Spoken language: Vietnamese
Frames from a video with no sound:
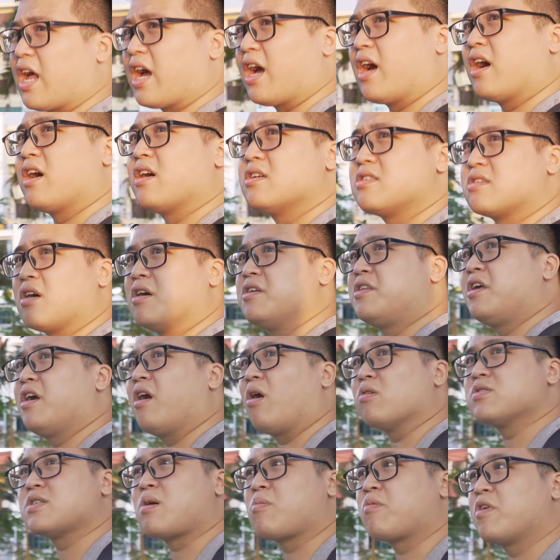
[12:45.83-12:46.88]
là giới
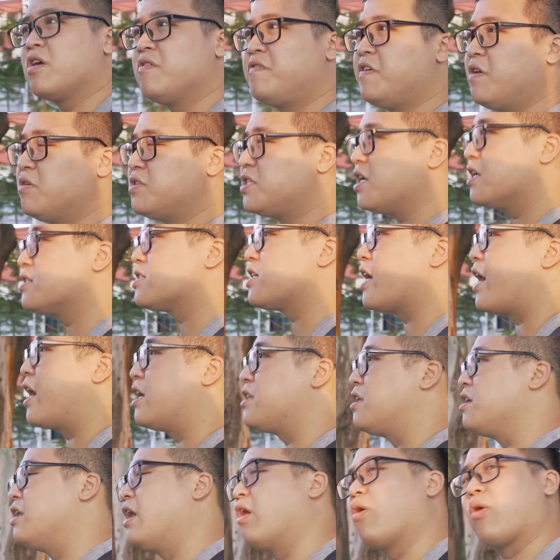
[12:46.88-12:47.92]
thiệu xong review chia sẻ
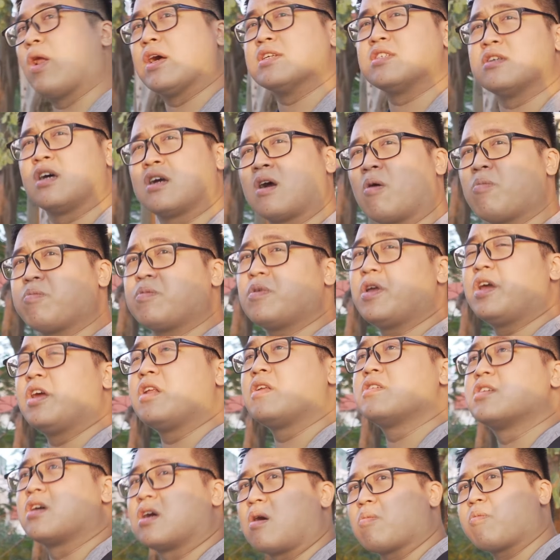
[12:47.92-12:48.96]
thì đều là dưới góc
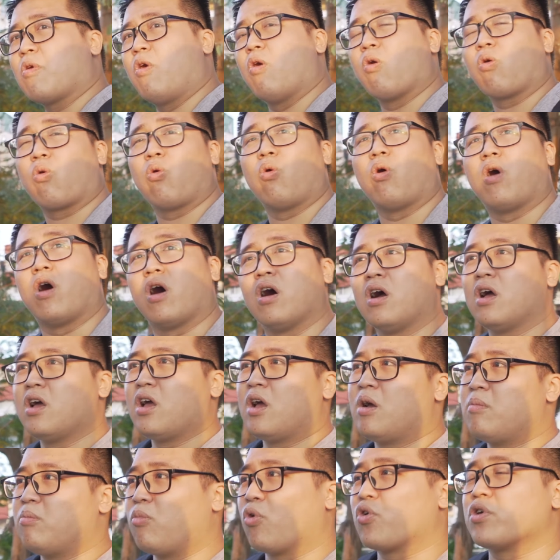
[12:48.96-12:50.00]
nhìn, dưới góc độ của
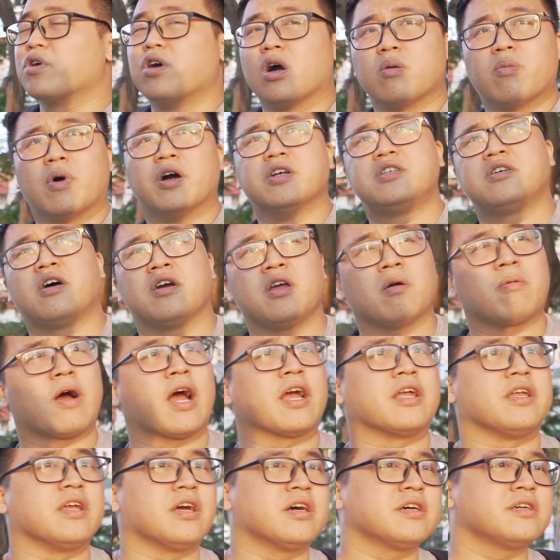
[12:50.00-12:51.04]
một người mới chơi nhiếp
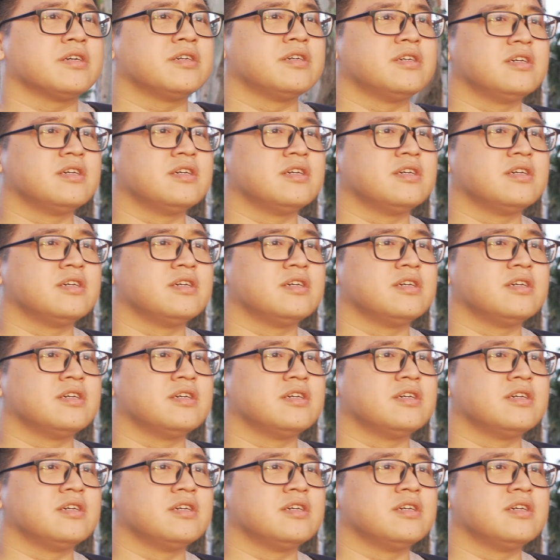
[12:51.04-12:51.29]
ảnh nhá.